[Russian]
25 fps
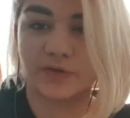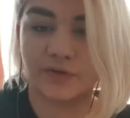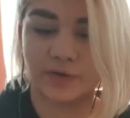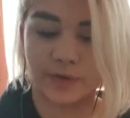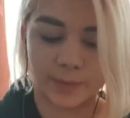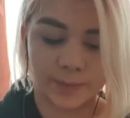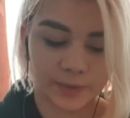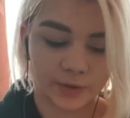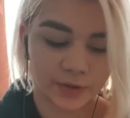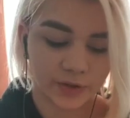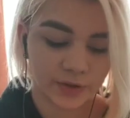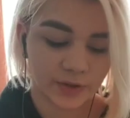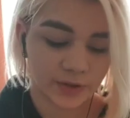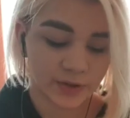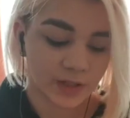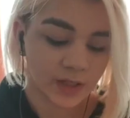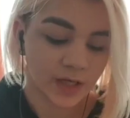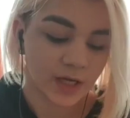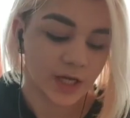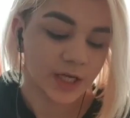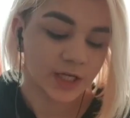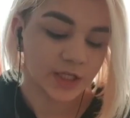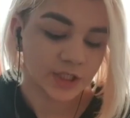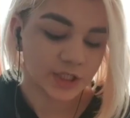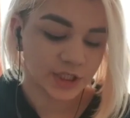Вопрос,
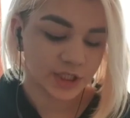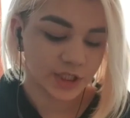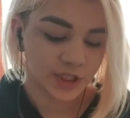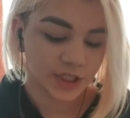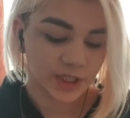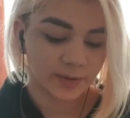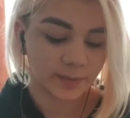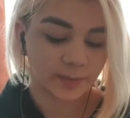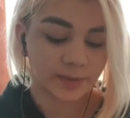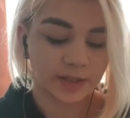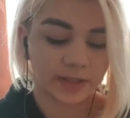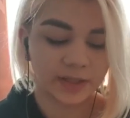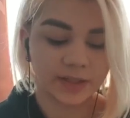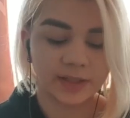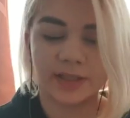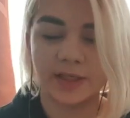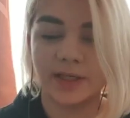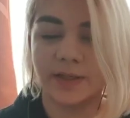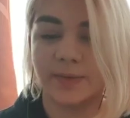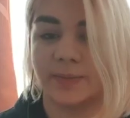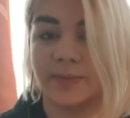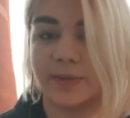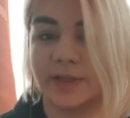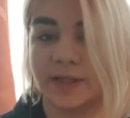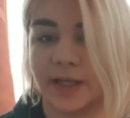чем и
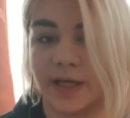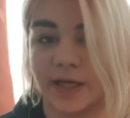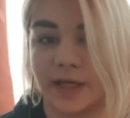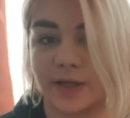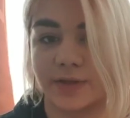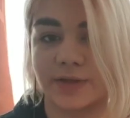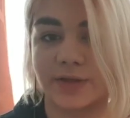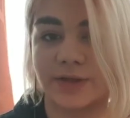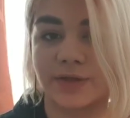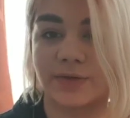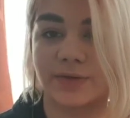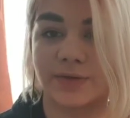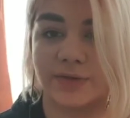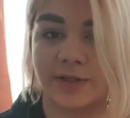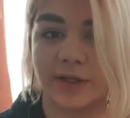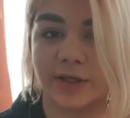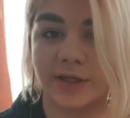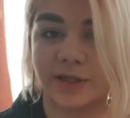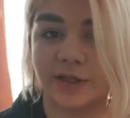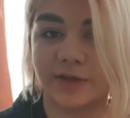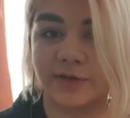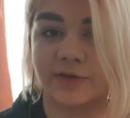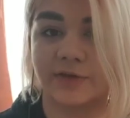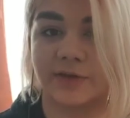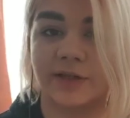где питаются
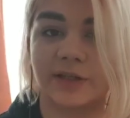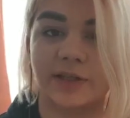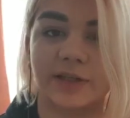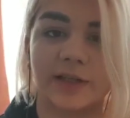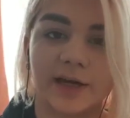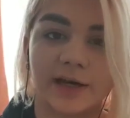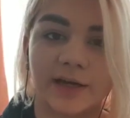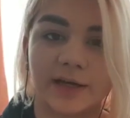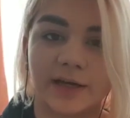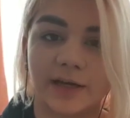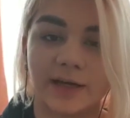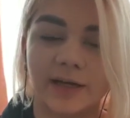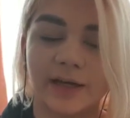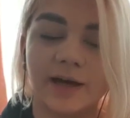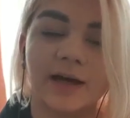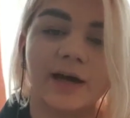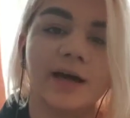студенты в Китае.